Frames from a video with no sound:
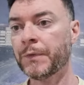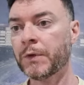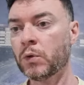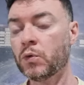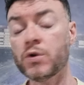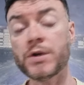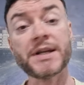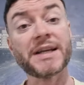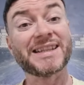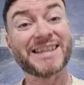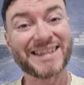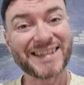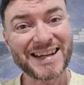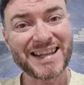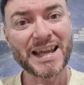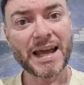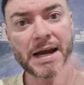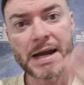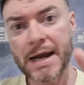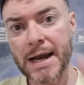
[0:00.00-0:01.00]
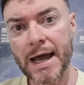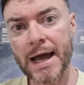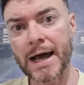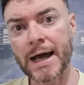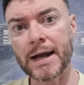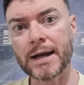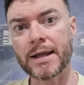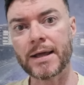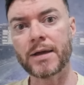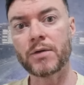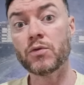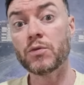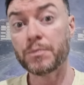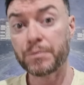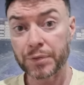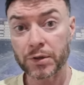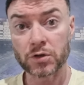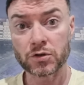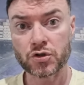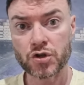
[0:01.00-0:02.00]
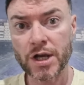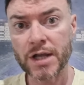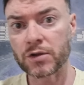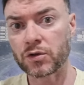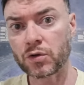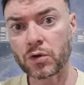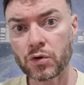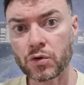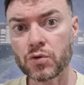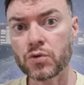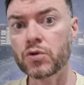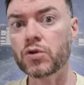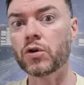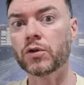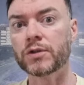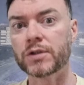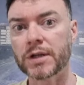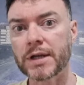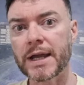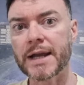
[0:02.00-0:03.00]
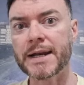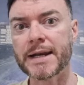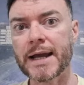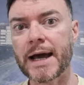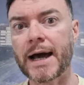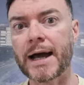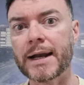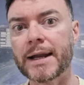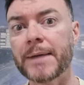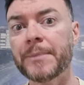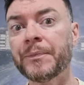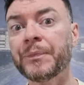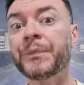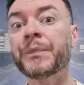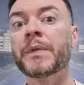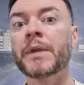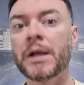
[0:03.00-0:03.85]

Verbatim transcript: un triennale, un progetto lungo triennale,